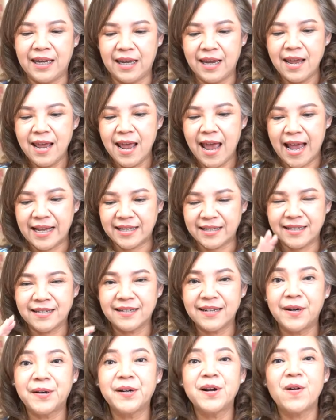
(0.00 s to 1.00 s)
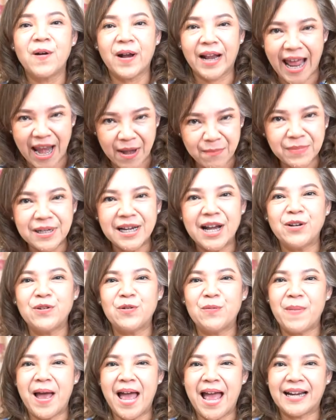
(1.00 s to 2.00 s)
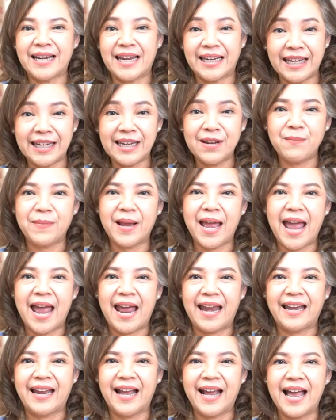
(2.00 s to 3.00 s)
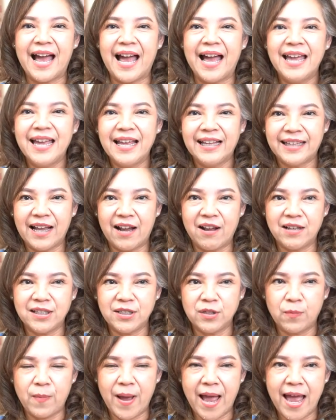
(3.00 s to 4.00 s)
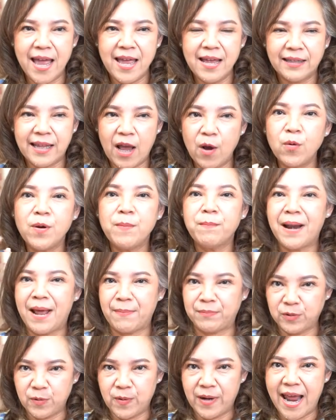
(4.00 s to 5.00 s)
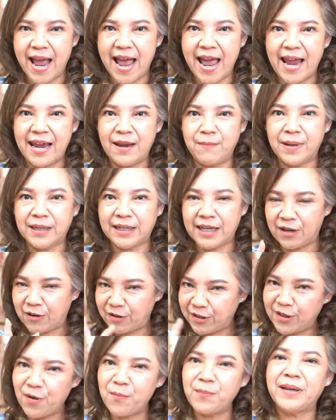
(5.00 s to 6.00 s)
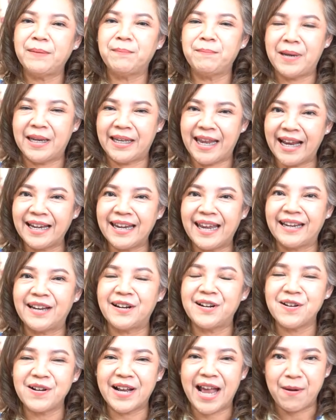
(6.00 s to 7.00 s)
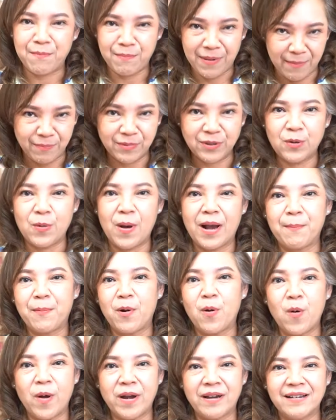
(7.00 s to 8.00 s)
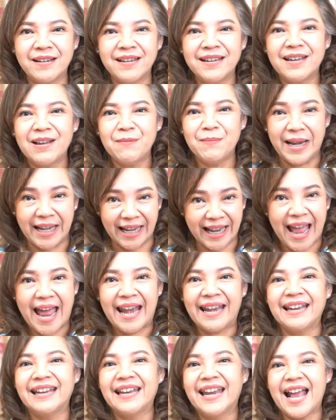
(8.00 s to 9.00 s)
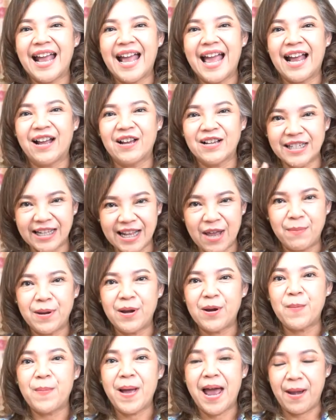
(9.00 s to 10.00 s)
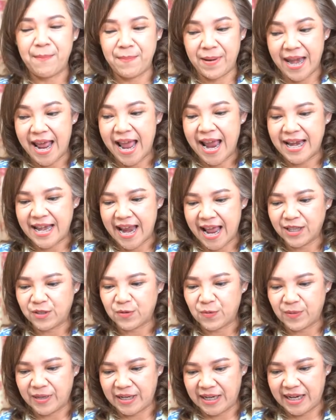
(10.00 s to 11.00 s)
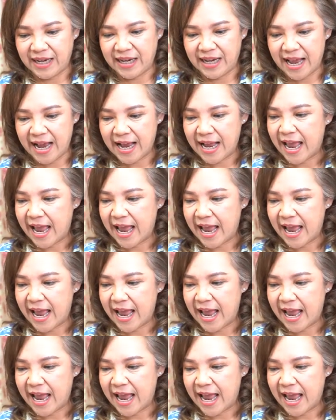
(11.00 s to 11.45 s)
ทีอาจจะเจอในเรื่องของการเมืองอยู่บ้างในที่ทำงานนะคะแต่ก็ถือว่าถ้าคุณปรับตัวได้บางทีเราก็ต้องมีเทคนิคในเรื่องการปรับตัวกับคนเหมือนกันนะคะก็จะทำให้เราผ่านไปได้นะตรงนี้นะ